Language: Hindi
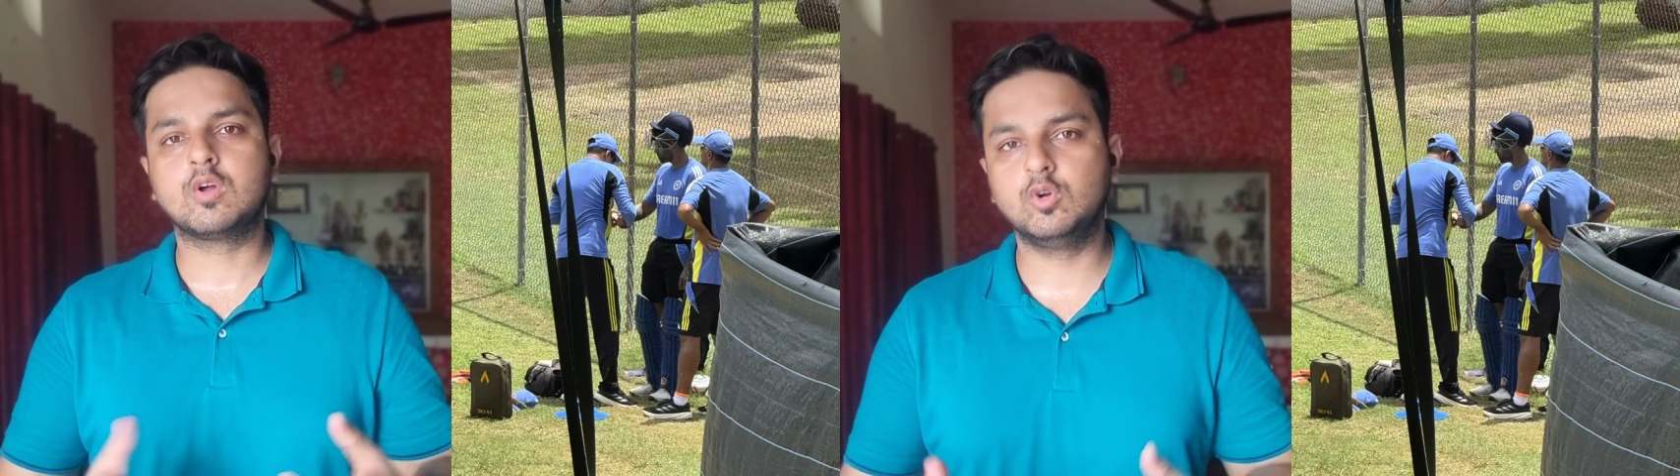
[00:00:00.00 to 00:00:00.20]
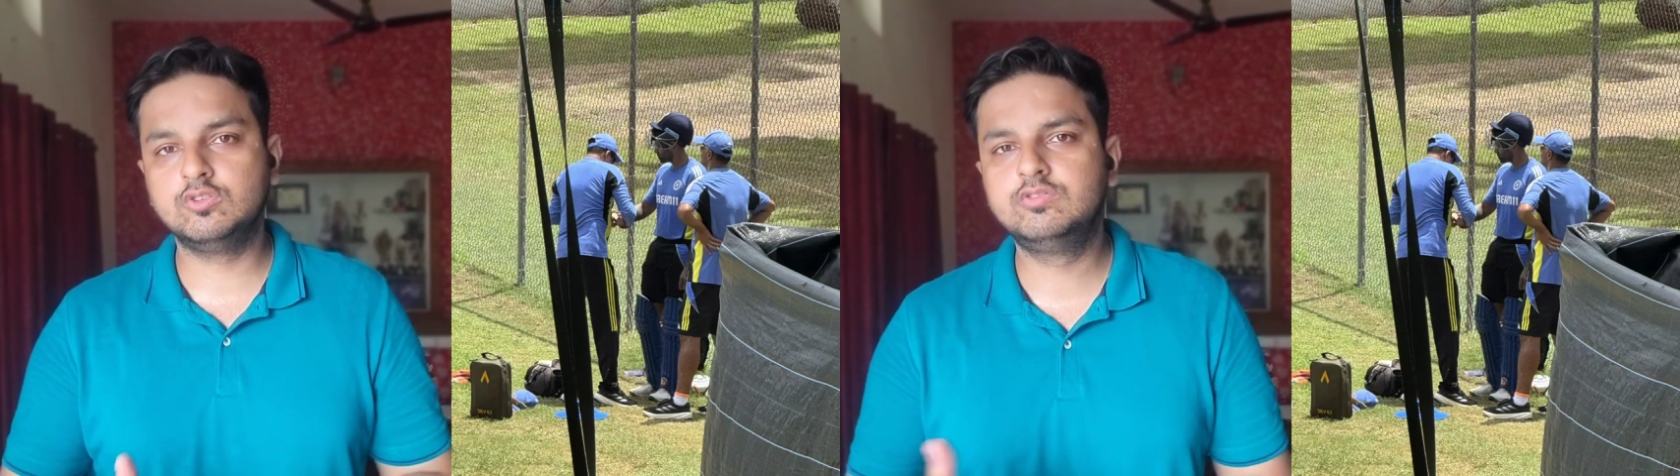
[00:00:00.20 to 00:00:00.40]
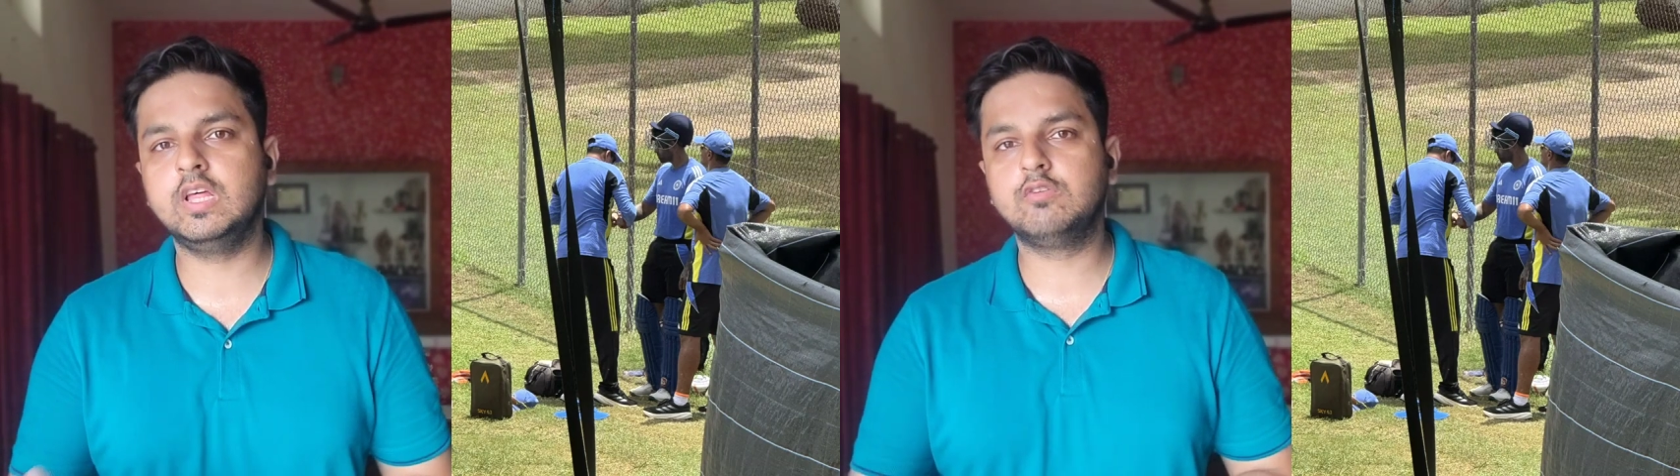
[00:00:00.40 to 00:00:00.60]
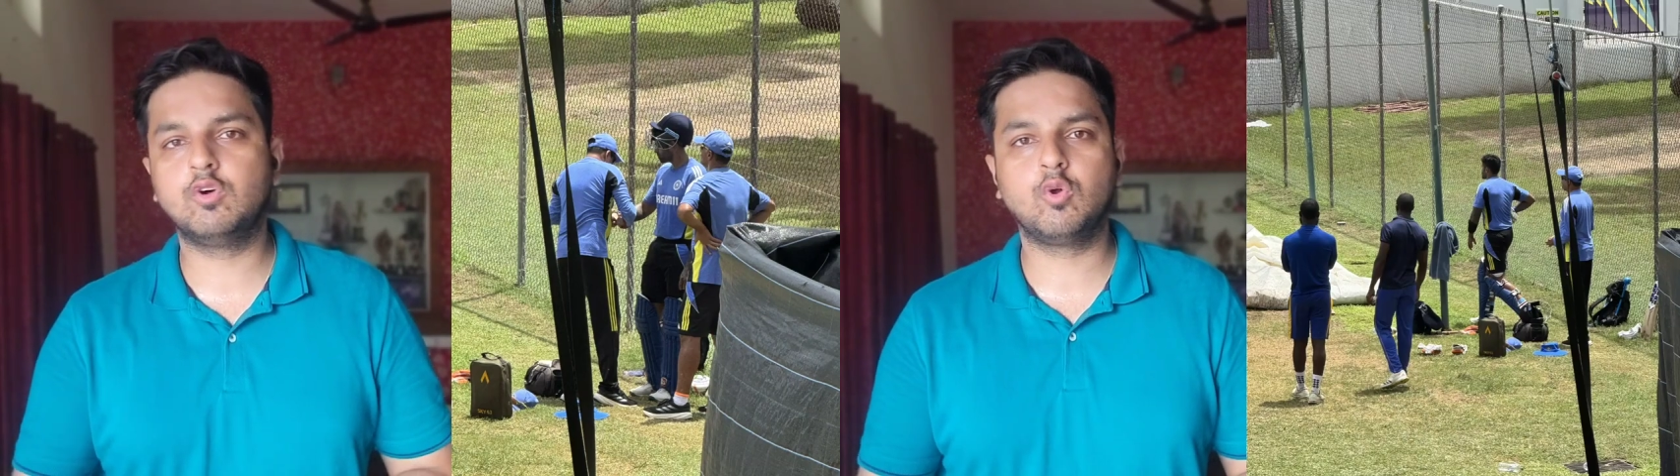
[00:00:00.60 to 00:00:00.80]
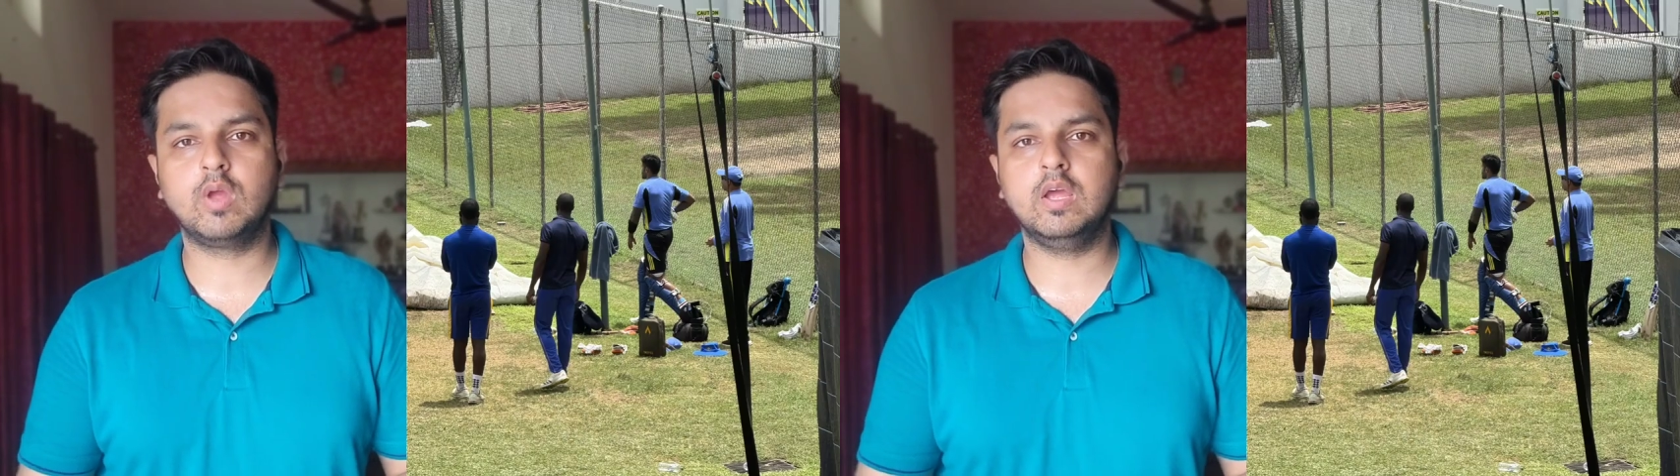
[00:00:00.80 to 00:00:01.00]
कुछ देर वो
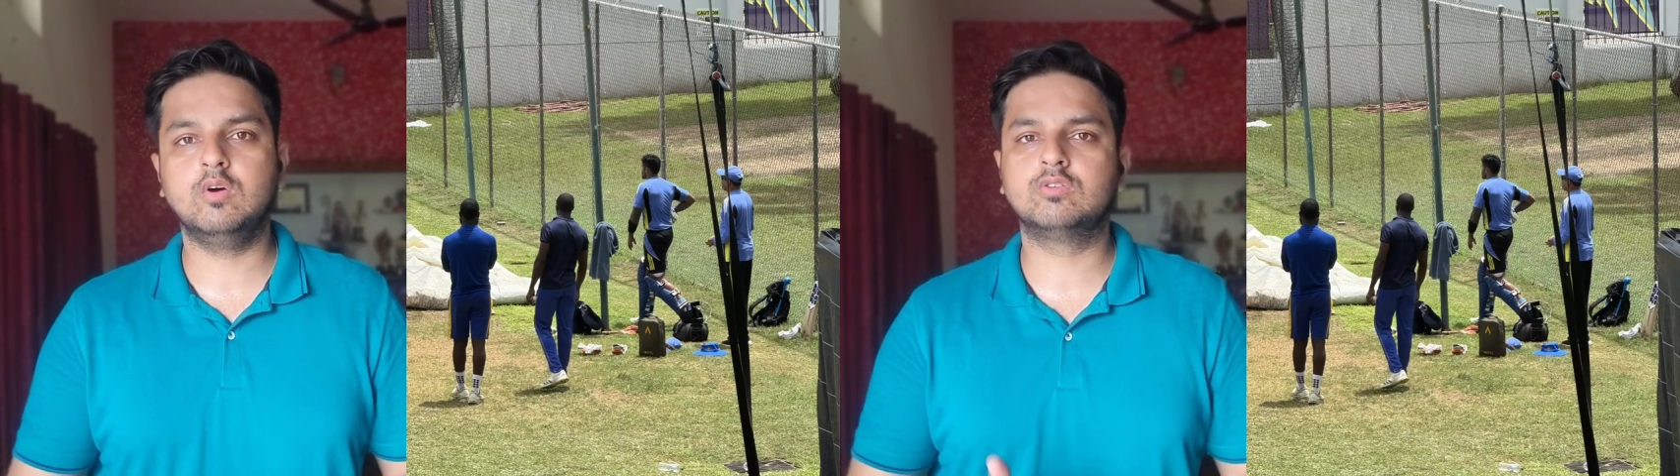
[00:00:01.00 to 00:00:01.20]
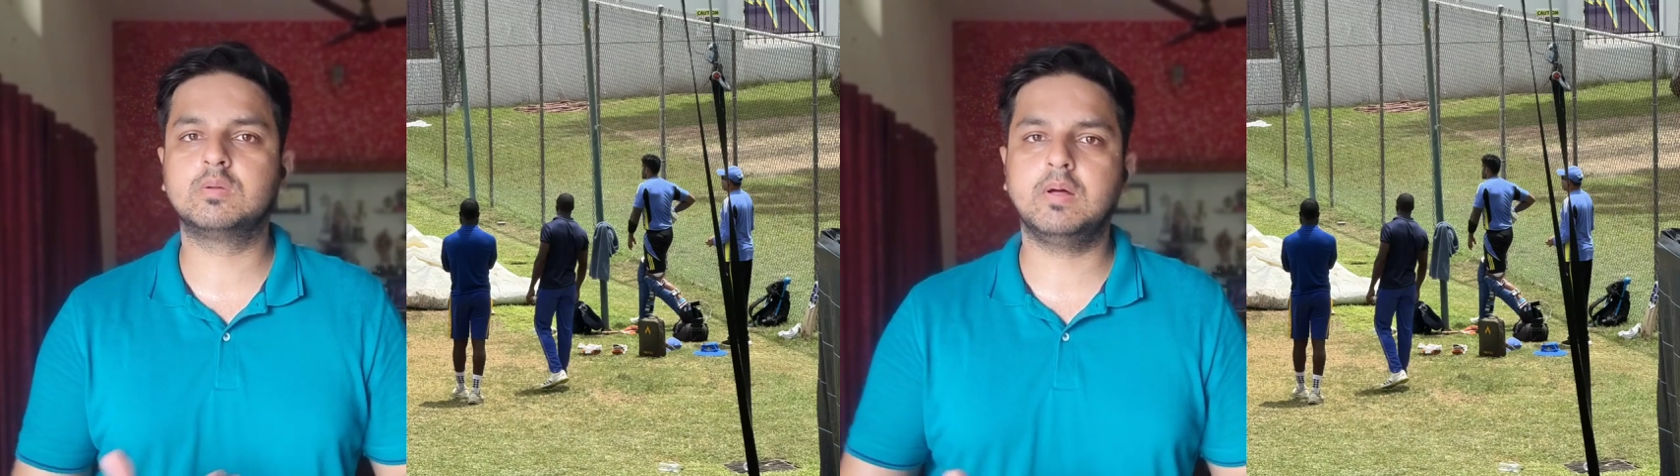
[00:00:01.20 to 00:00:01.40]
रुके उसके